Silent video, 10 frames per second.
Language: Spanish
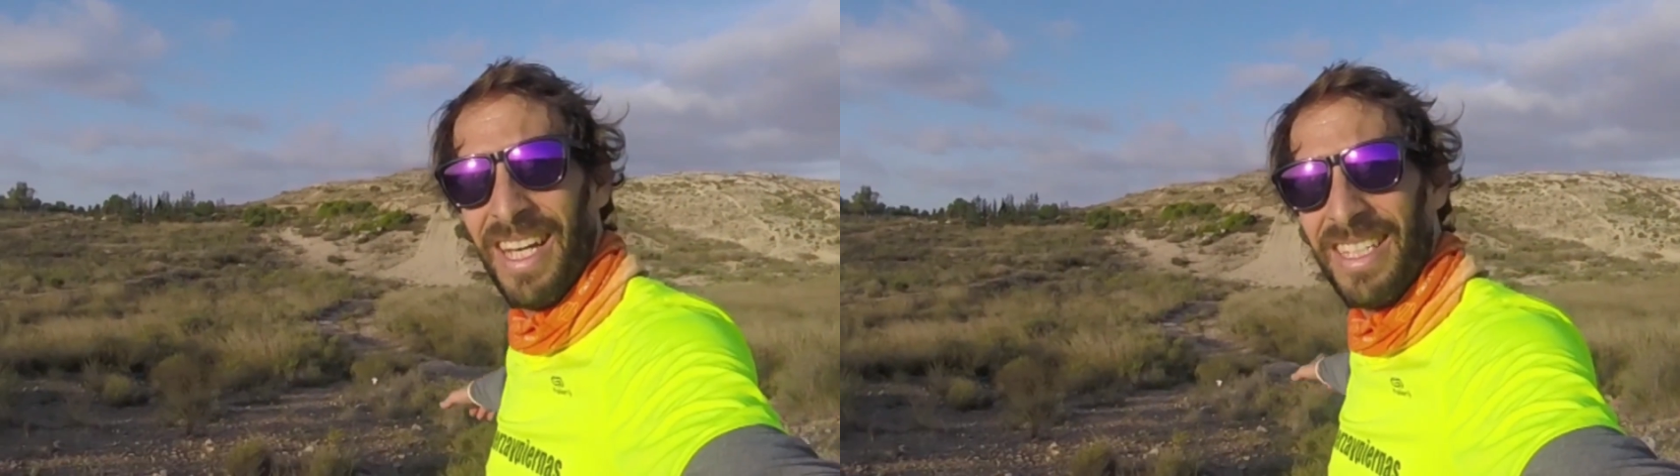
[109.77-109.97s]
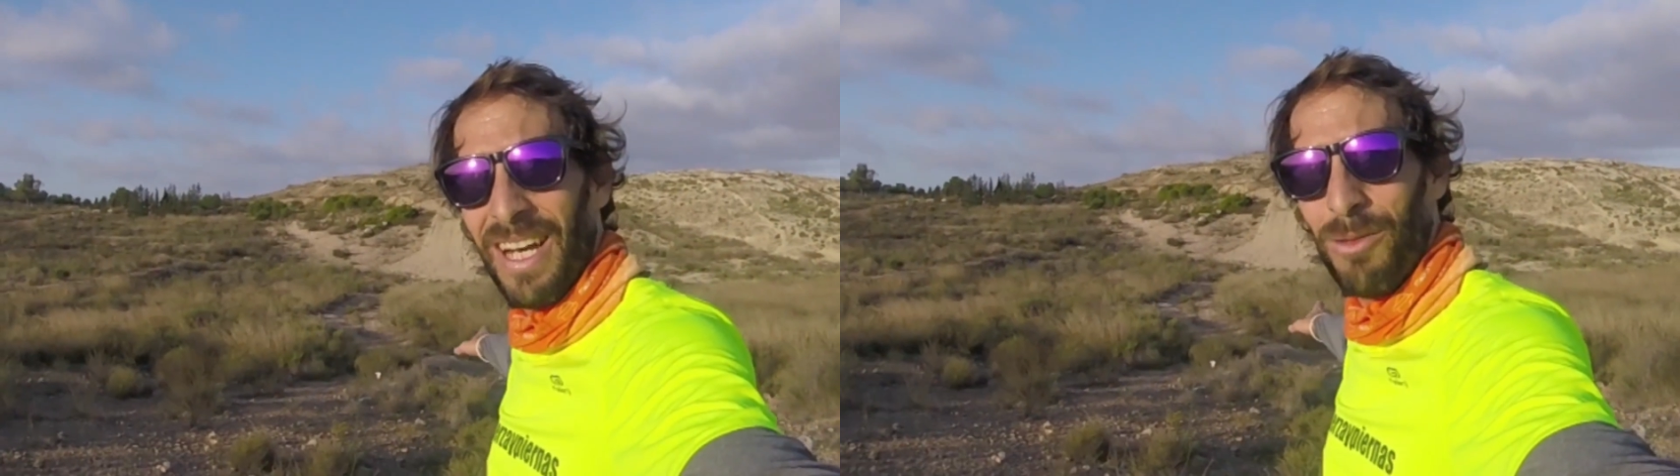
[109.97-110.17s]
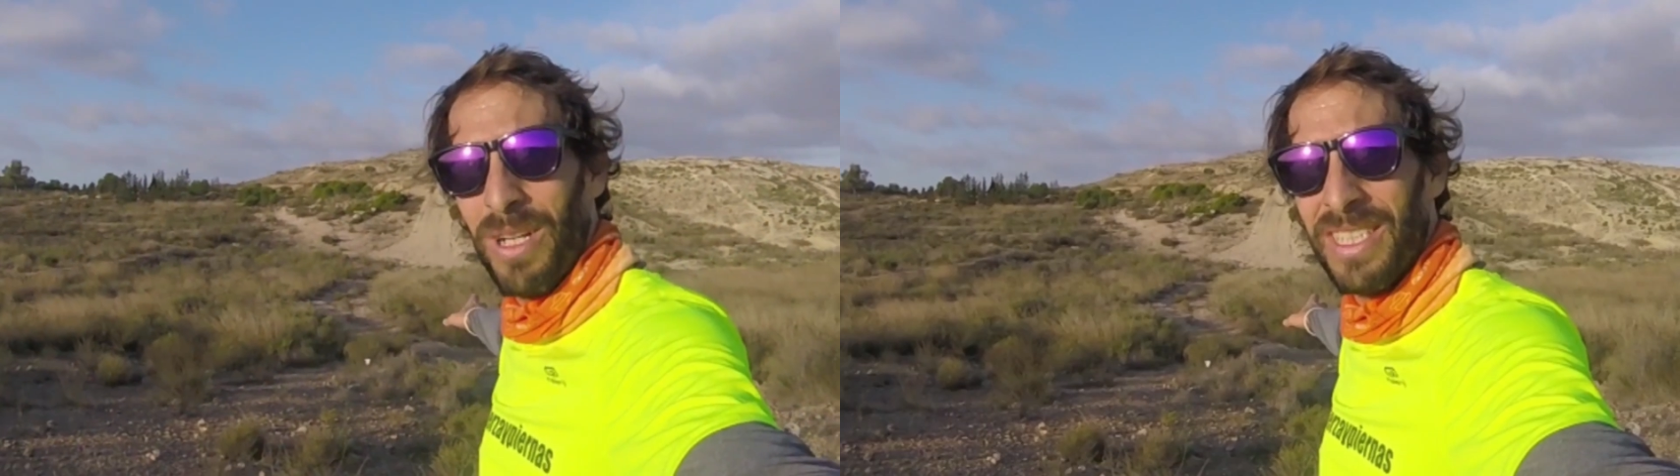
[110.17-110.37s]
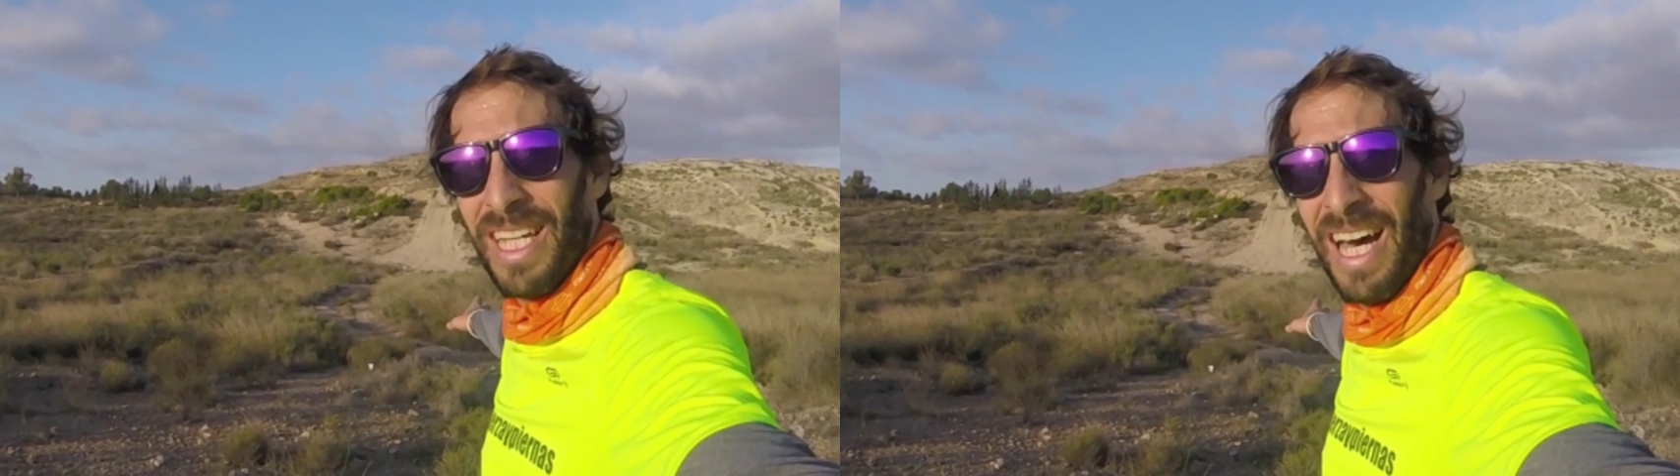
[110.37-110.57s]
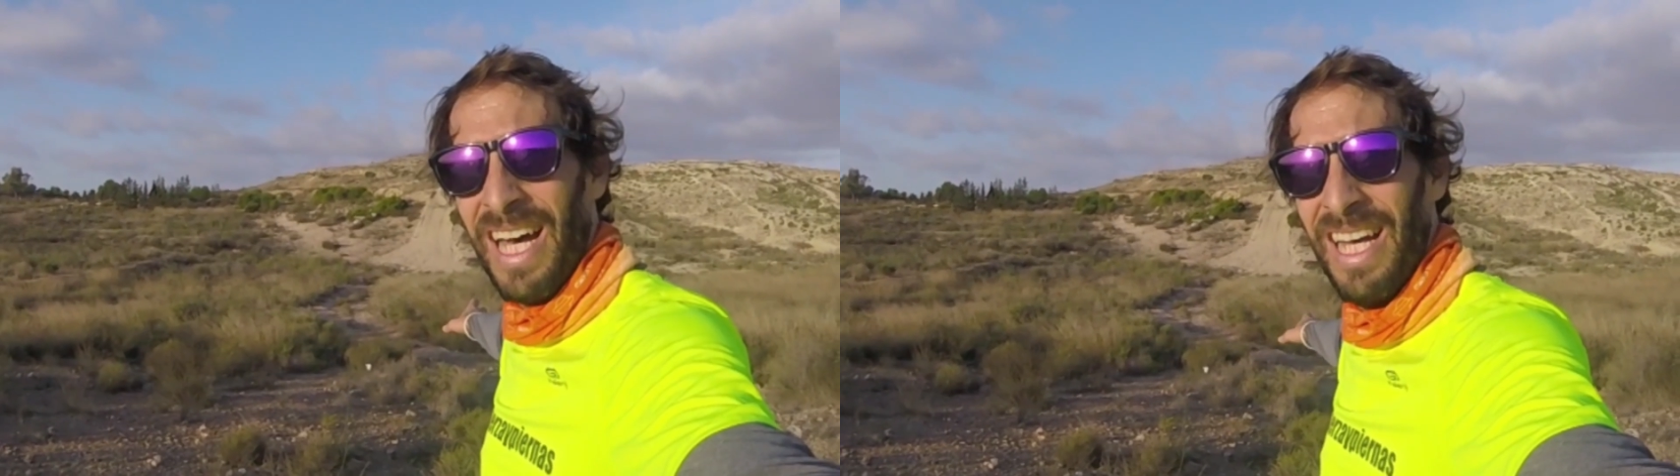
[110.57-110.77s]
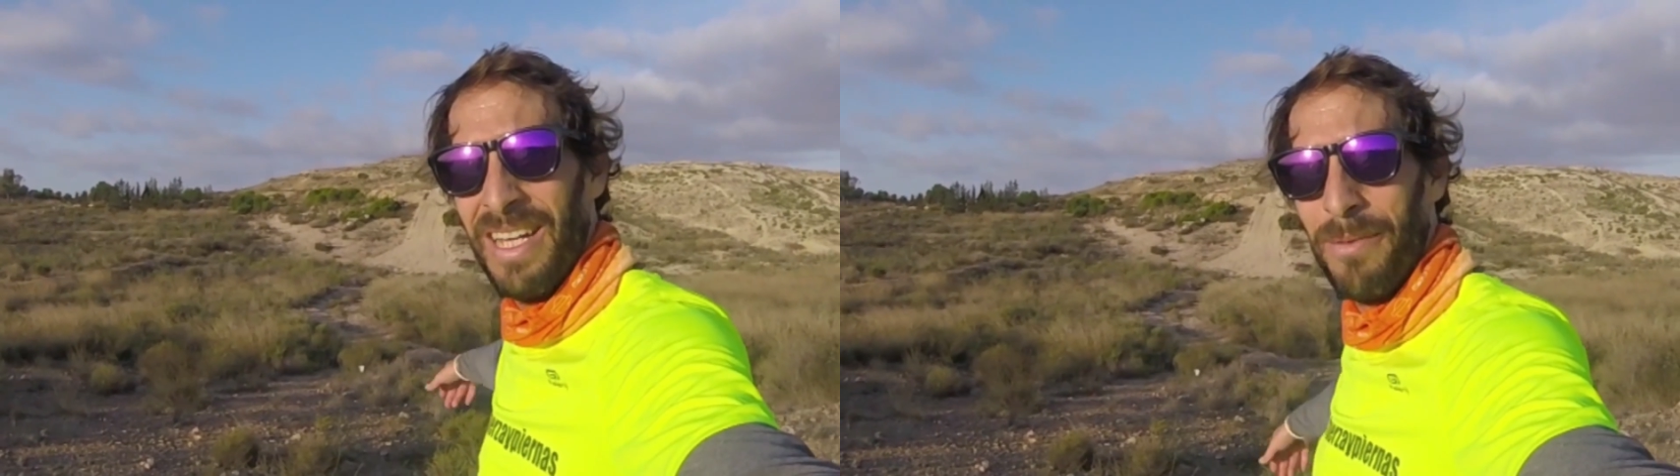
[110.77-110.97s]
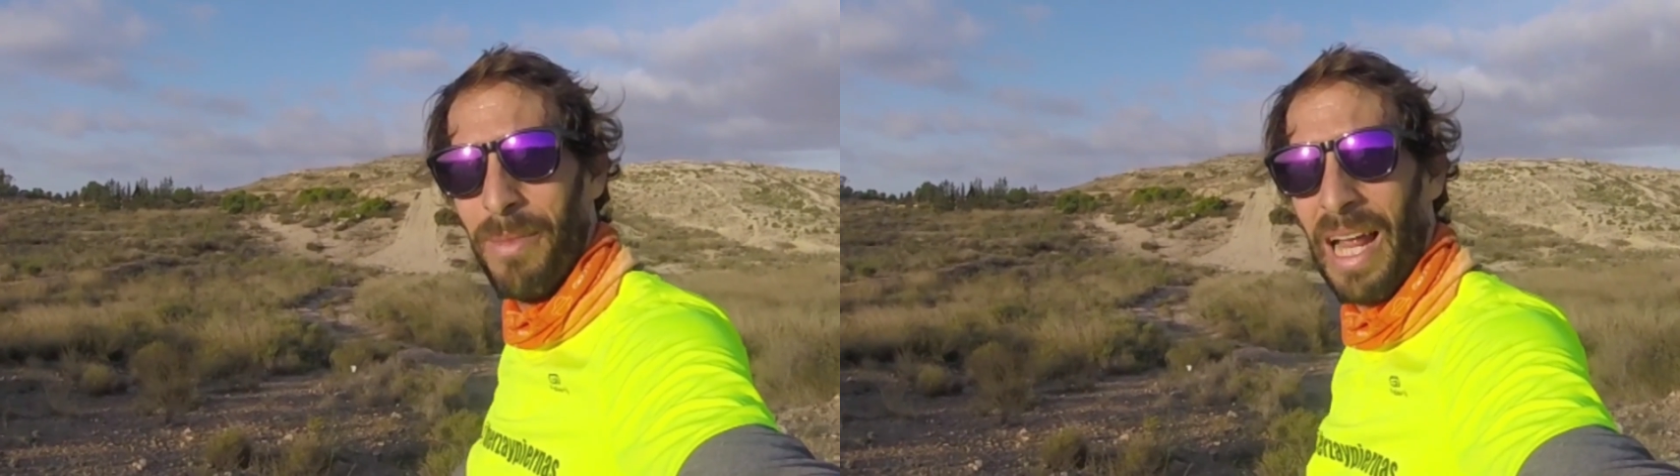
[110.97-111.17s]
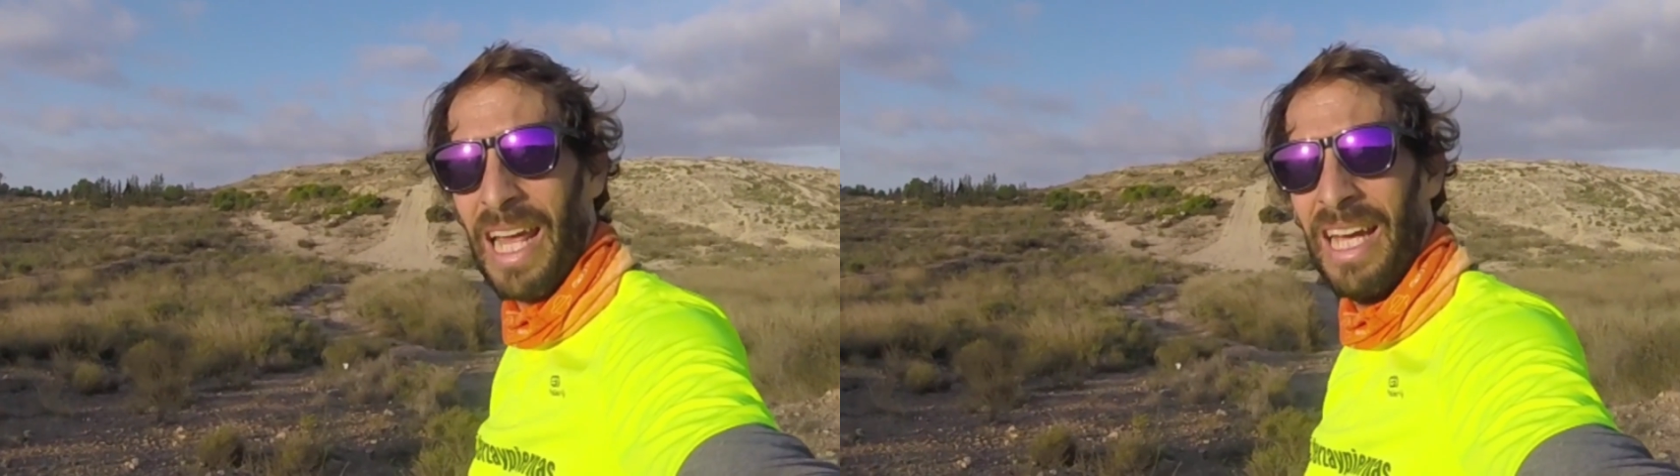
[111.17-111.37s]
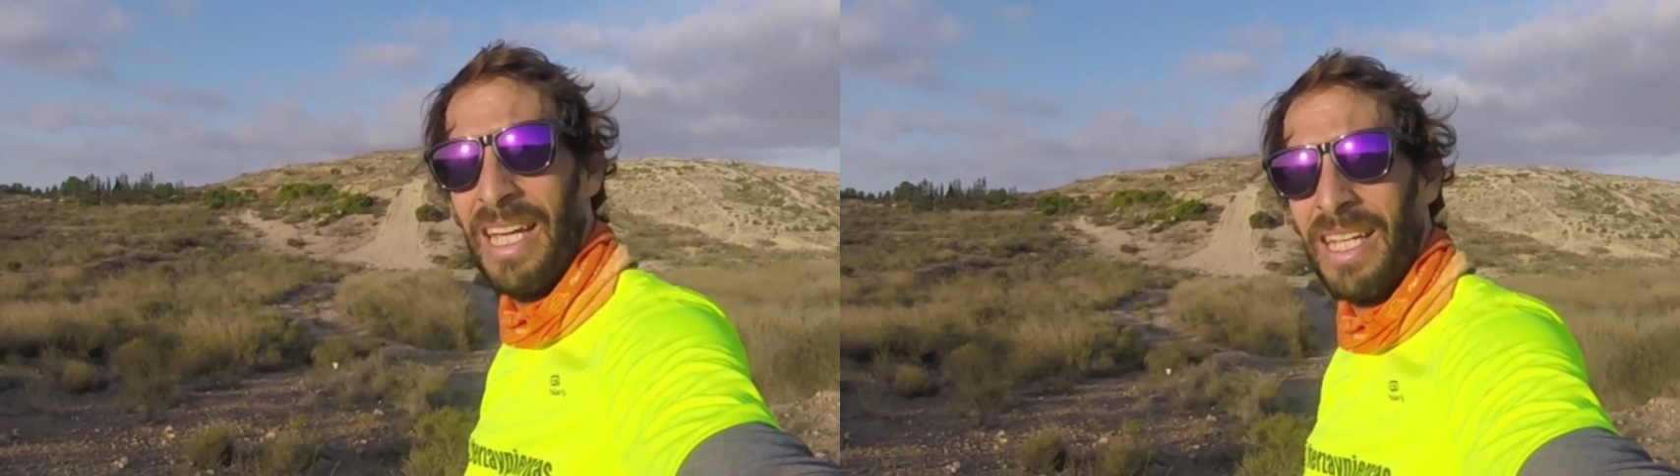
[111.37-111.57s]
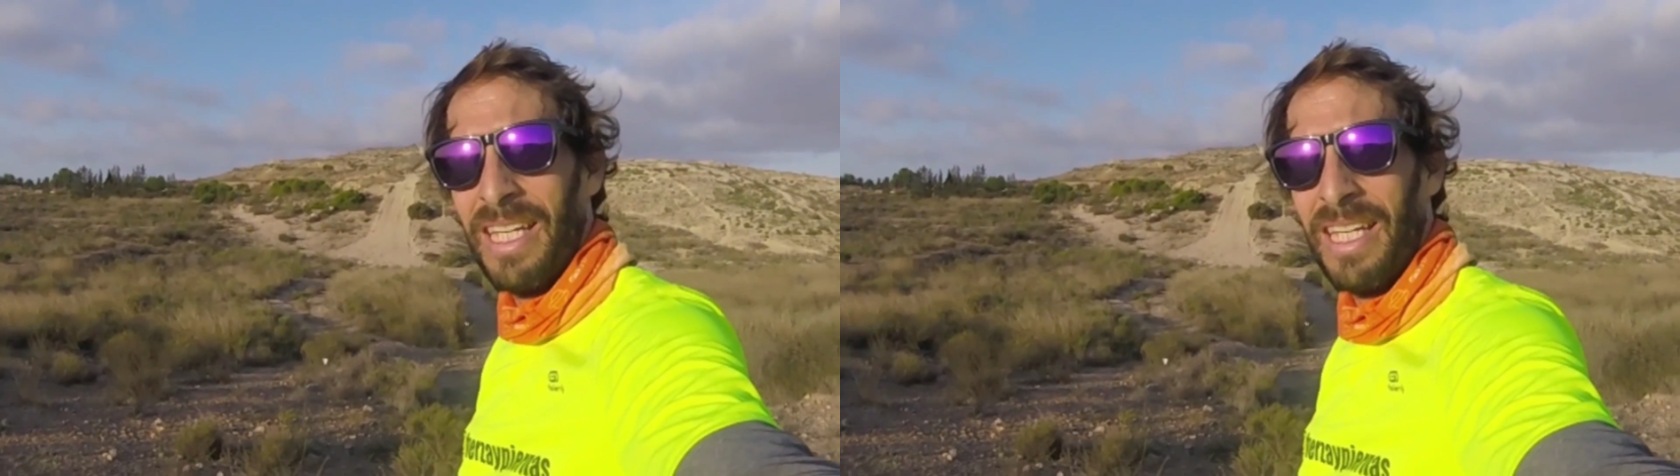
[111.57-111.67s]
esa cuesta, ¿vale?